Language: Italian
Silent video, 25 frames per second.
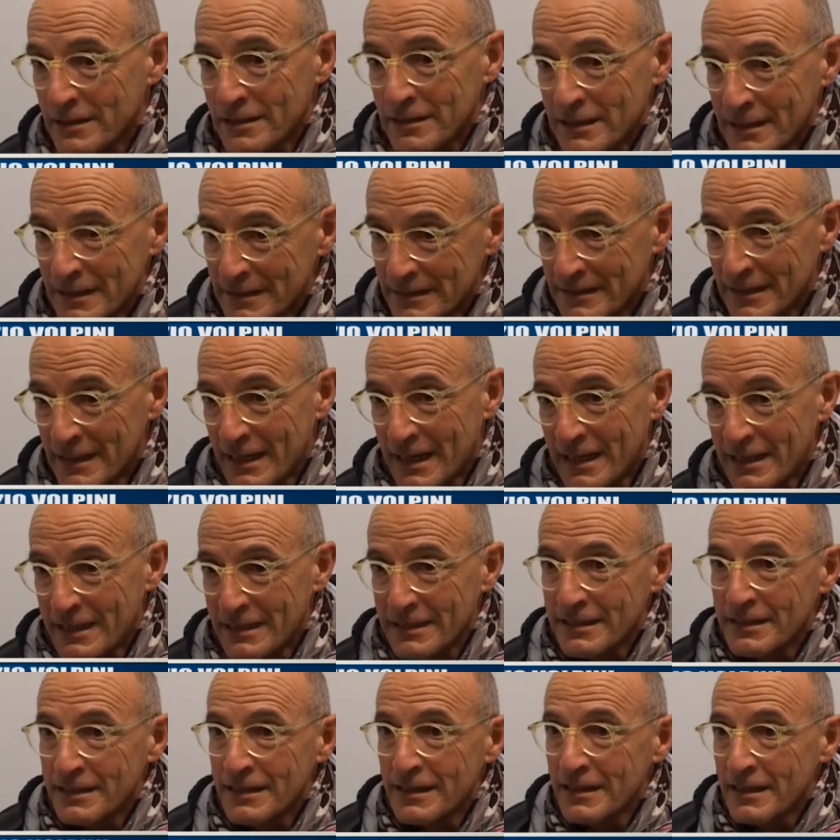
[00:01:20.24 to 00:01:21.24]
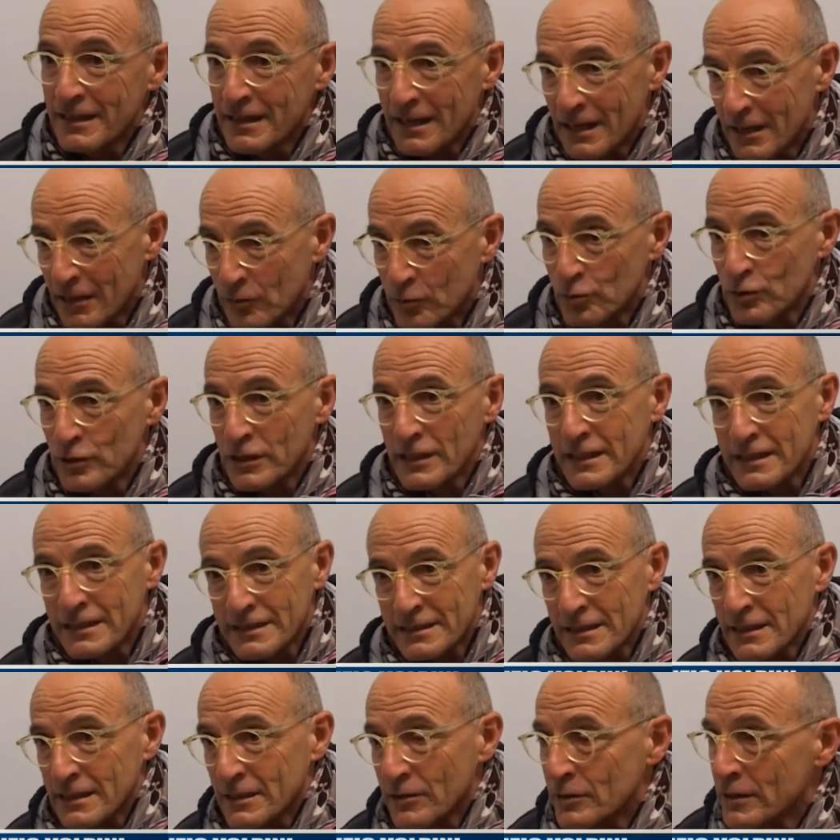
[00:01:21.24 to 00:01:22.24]
gli anziani, alcune
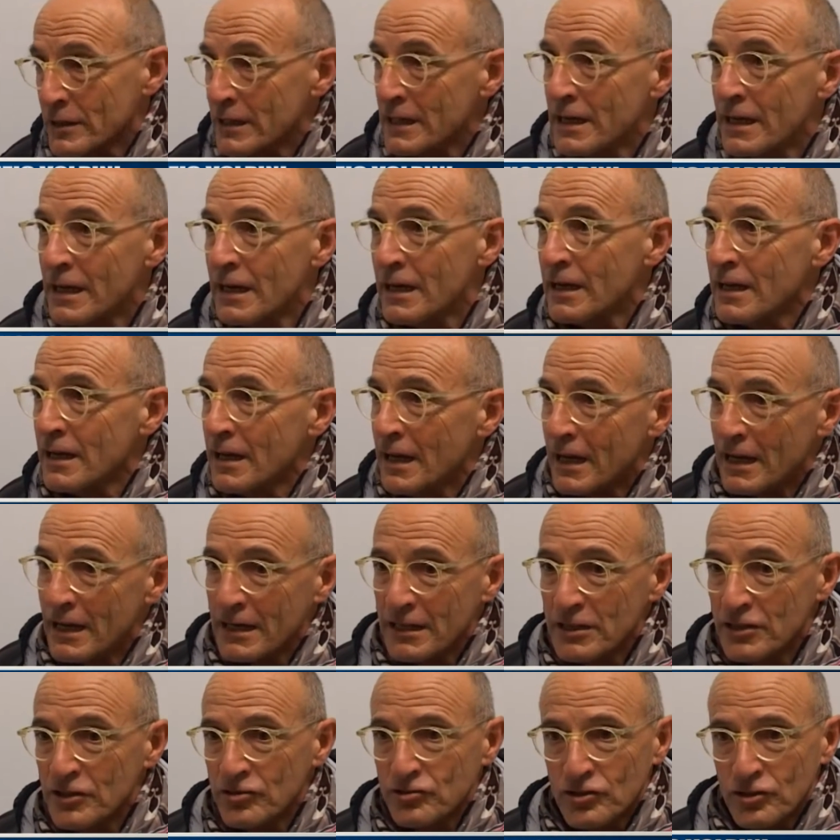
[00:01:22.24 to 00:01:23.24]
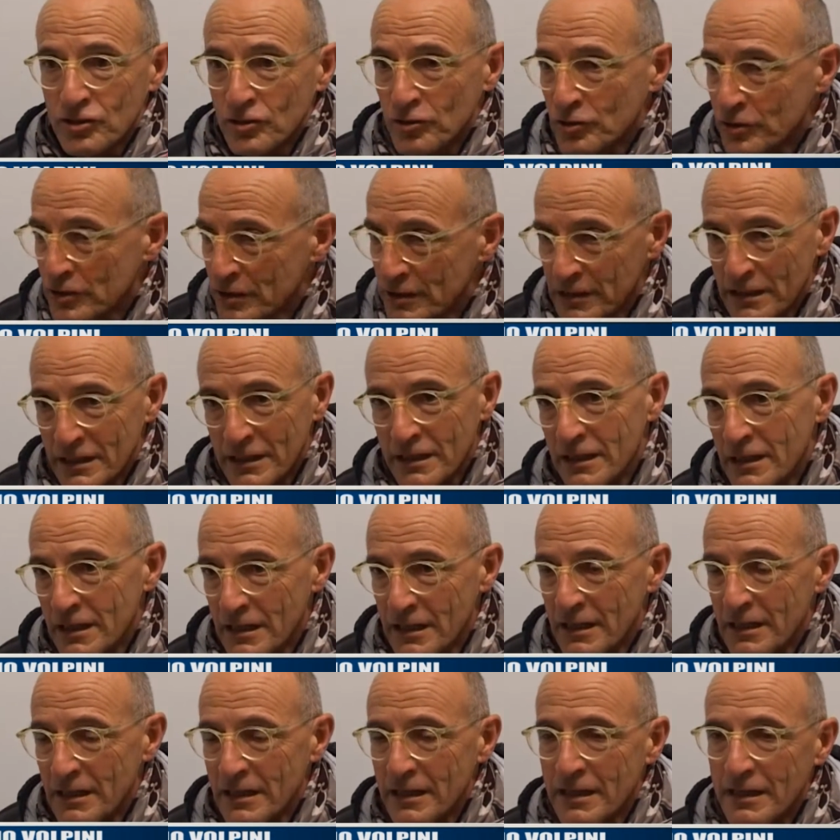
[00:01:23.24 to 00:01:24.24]
categorie a rischio,
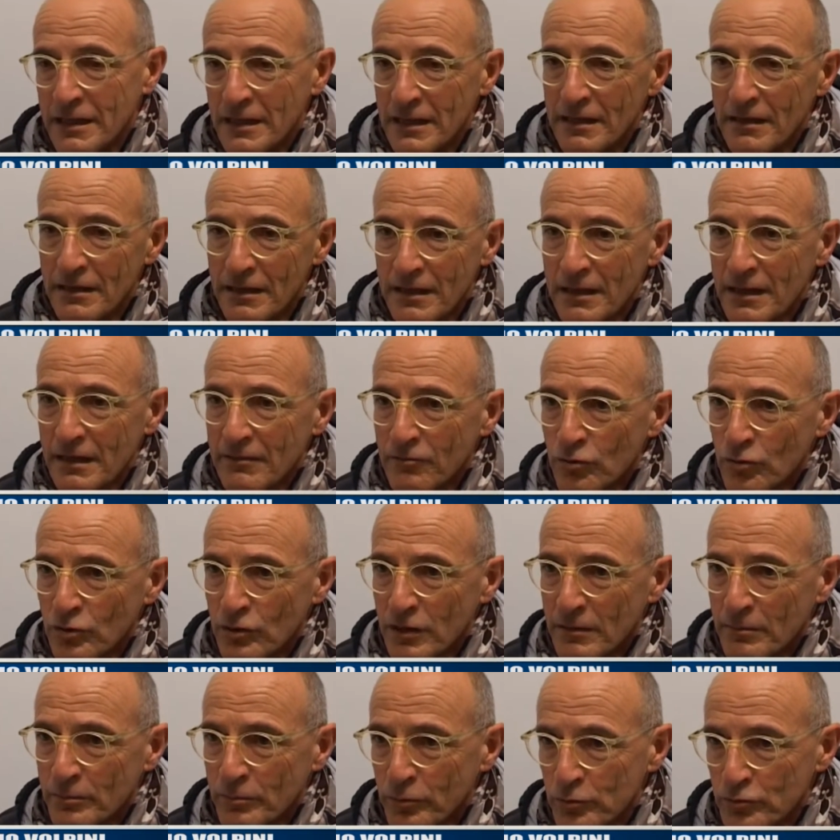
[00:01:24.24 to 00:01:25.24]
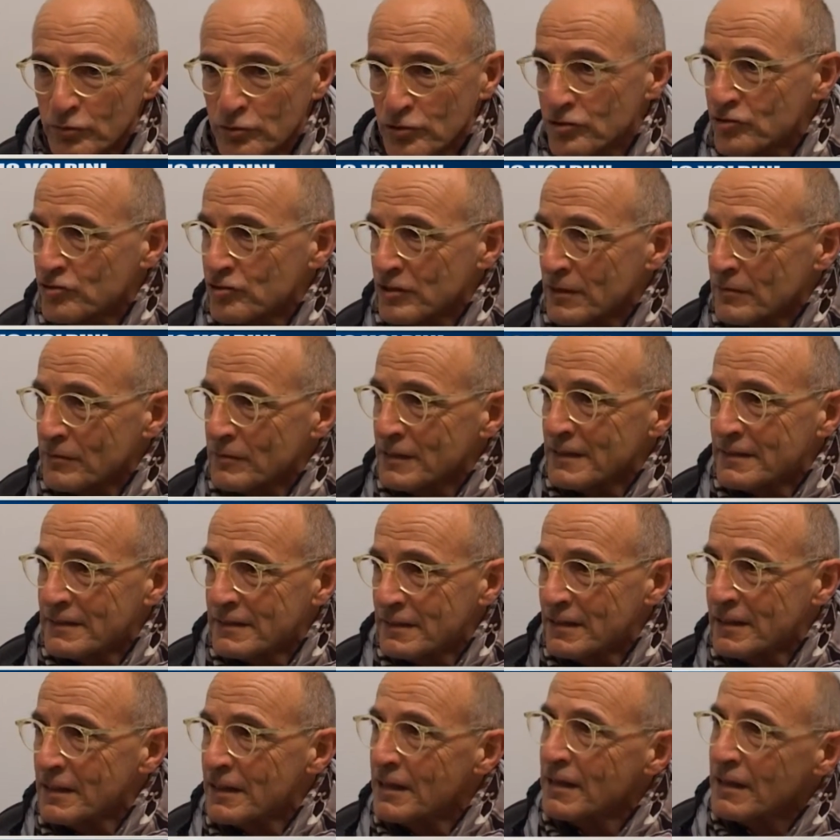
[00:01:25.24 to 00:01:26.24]
chi, chi lavora appunto in
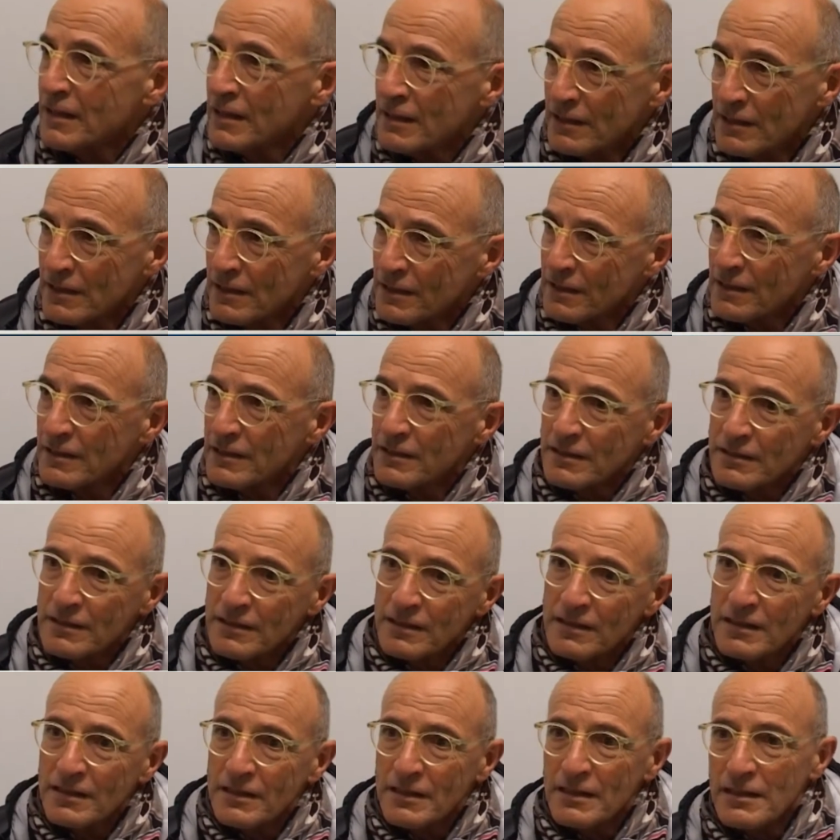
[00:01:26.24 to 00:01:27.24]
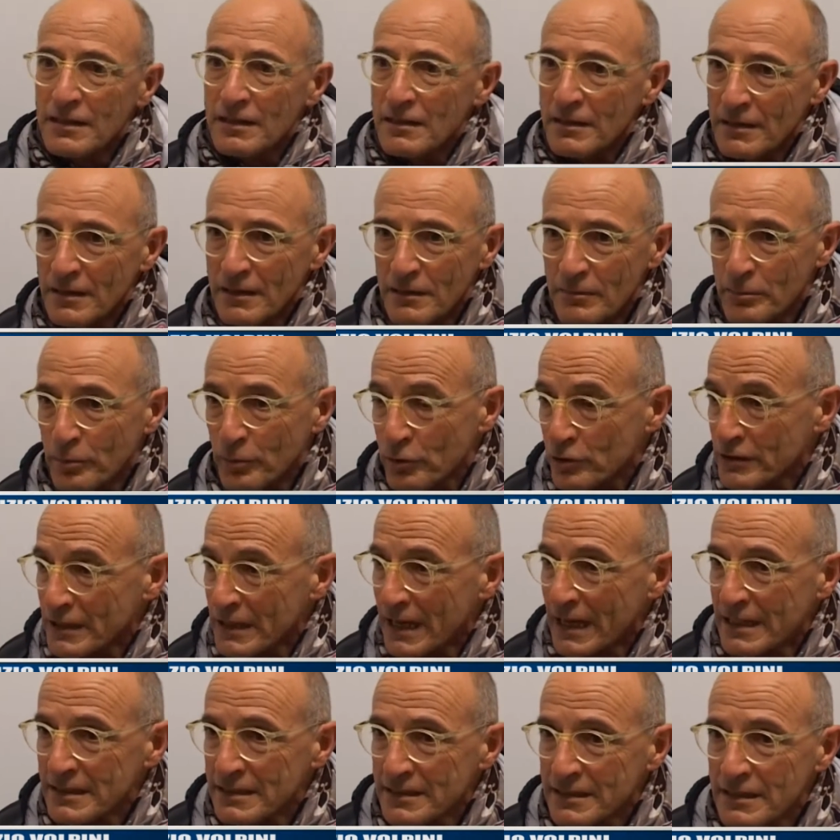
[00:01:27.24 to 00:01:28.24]
servizi eh, di,
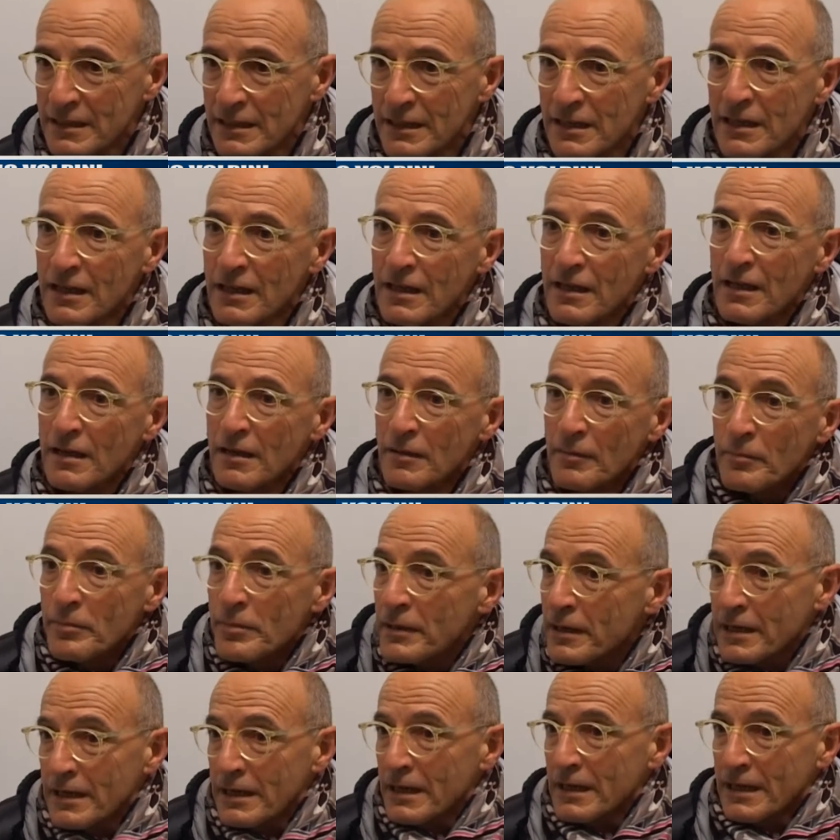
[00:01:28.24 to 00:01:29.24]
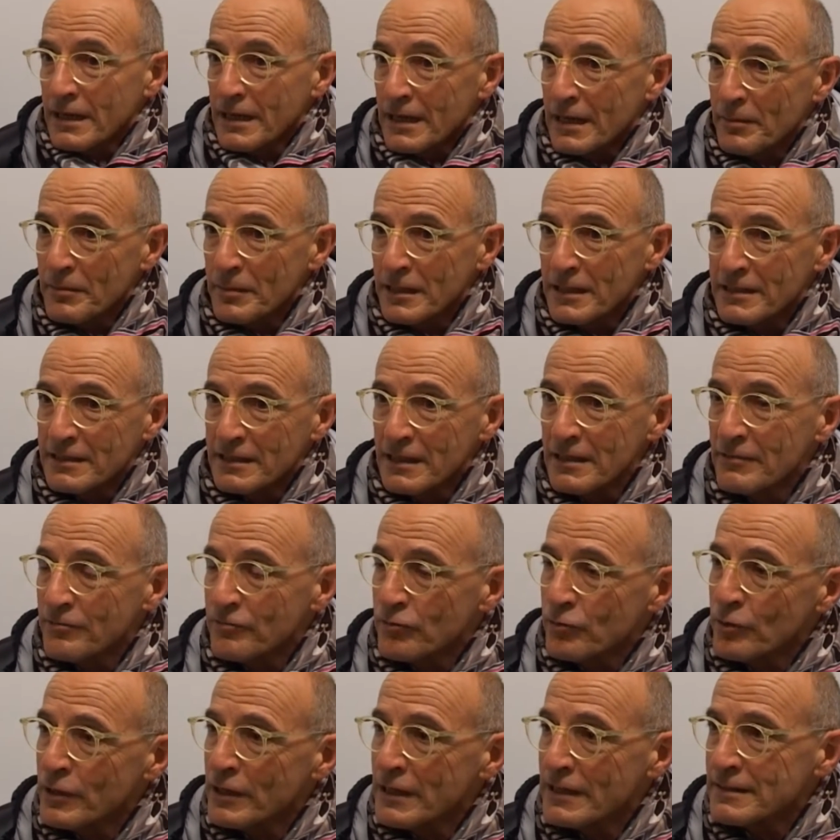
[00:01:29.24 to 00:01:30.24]
importanti, perché chiaramente
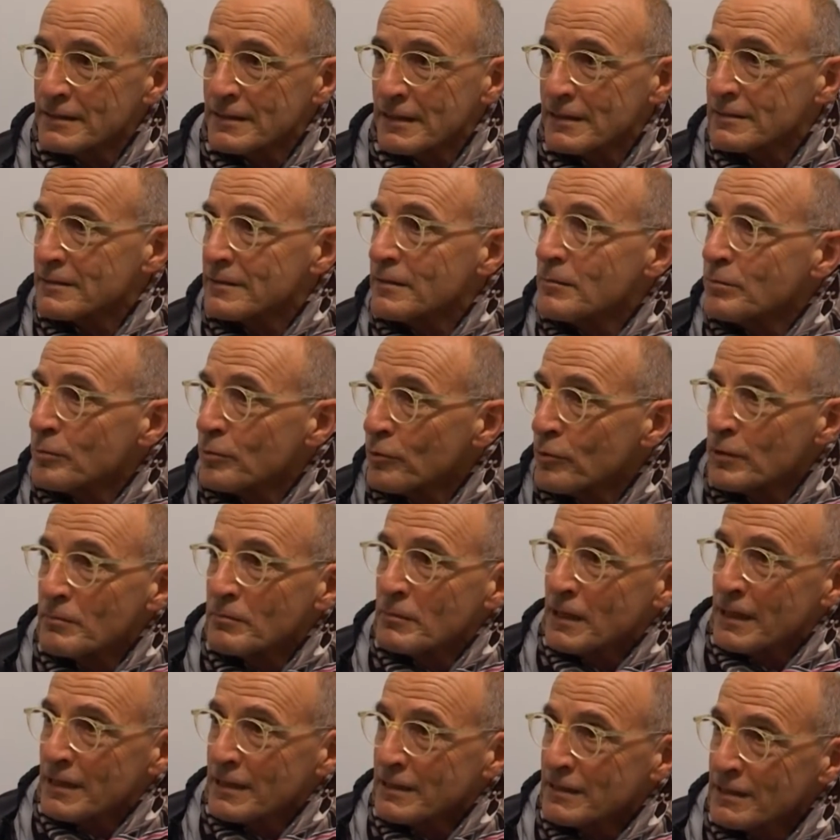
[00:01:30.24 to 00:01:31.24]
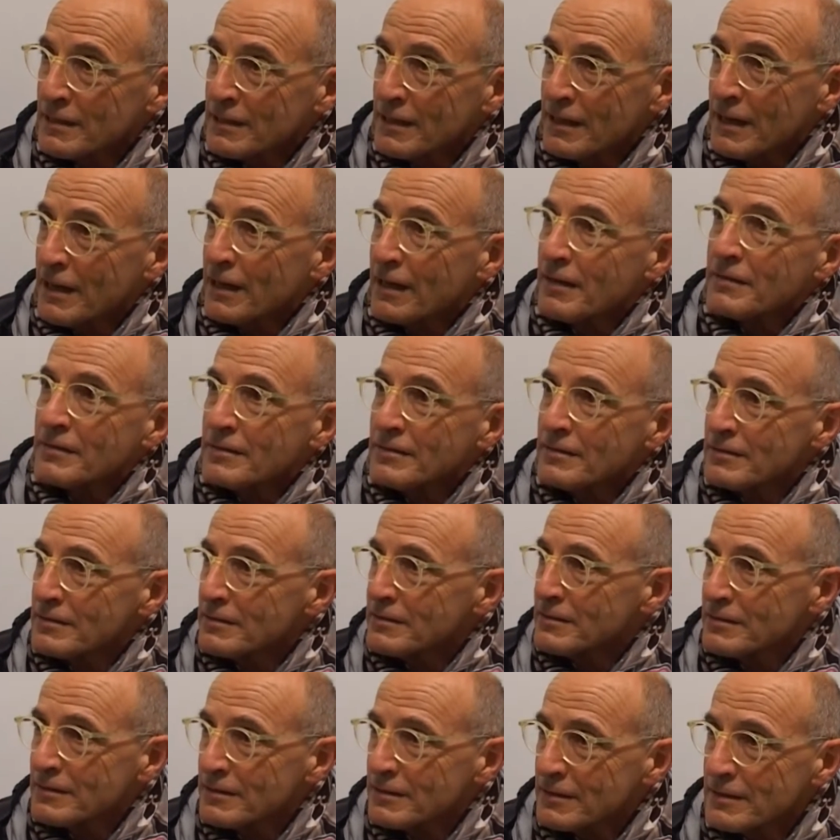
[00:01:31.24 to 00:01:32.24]
l'influenza, seppur malattia
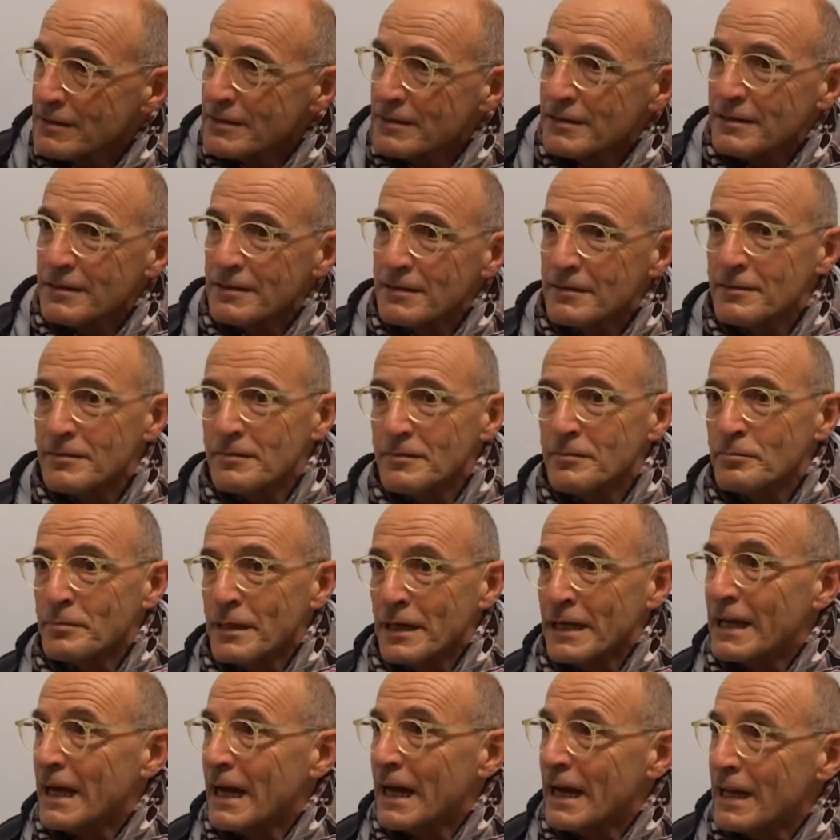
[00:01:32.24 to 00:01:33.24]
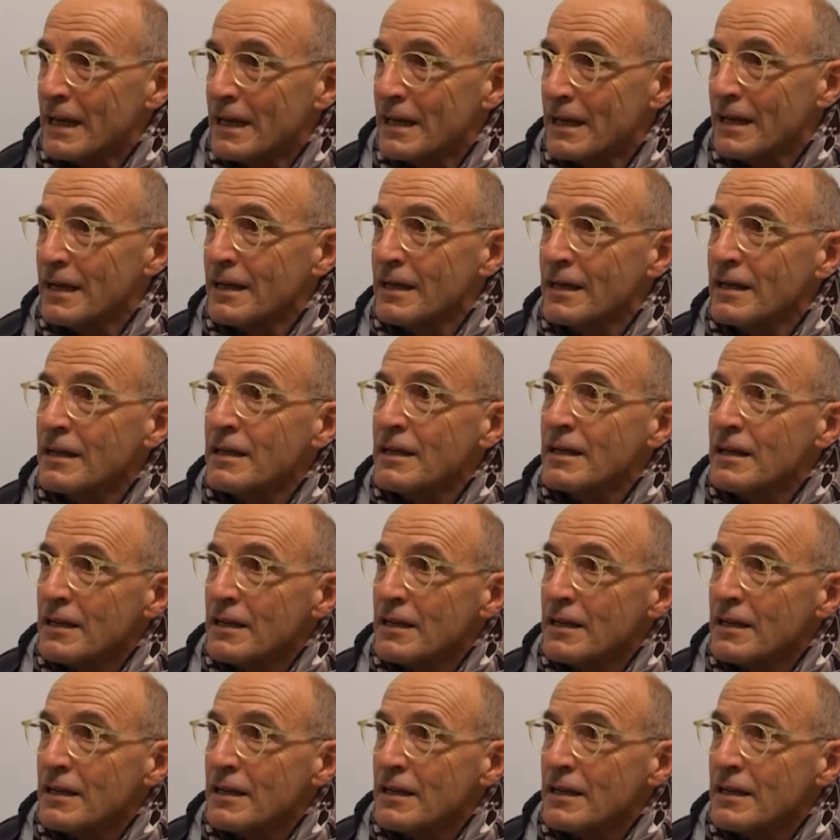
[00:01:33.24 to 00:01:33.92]
eh, banale,